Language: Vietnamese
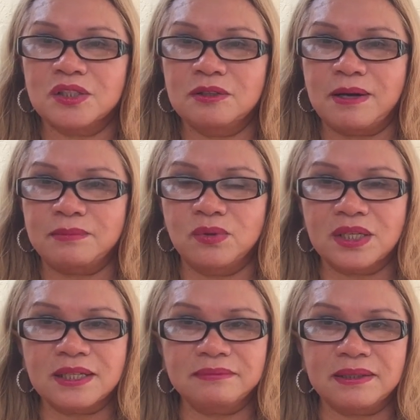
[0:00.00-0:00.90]
rồi nếu bạn muốn
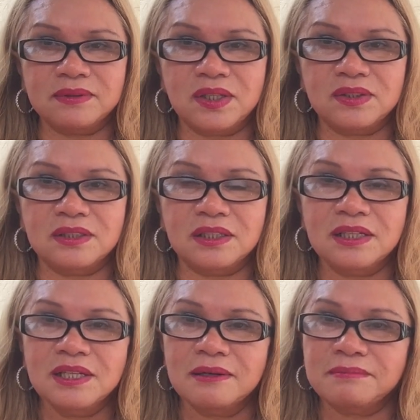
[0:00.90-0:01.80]
có kiếm tiền thêm nữa đó
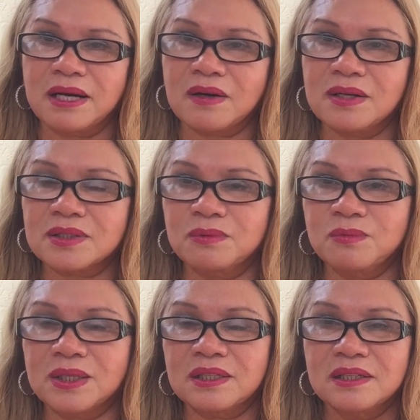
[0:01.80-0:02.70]
bạn coi
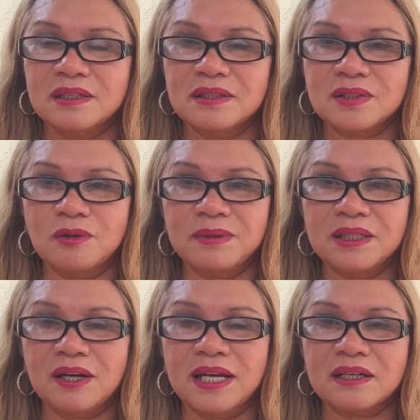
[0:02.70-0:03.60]
chung quanh ở chỗ
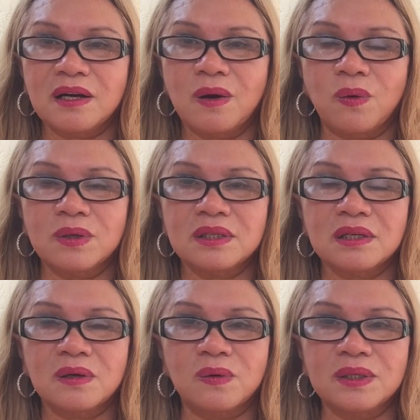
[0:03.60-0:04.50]
mình nó hay có hội
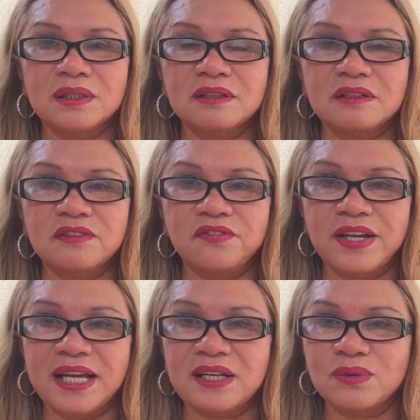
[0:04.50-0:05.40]
hội
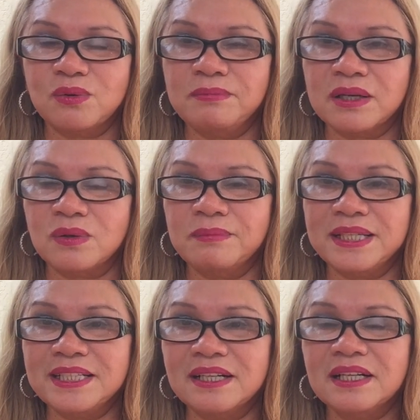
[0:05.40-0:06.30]
phe ờ, rồi của của
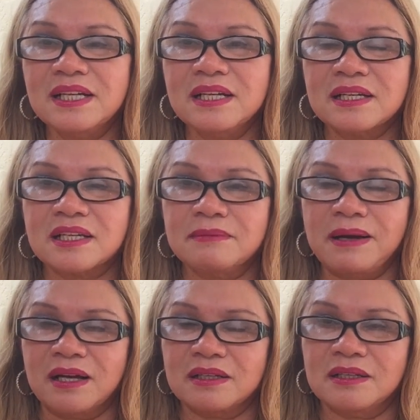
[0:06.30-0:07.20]
mỹ đó cái
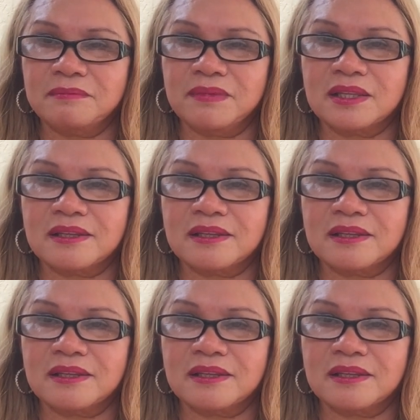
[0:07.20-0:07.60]
bạn ờ,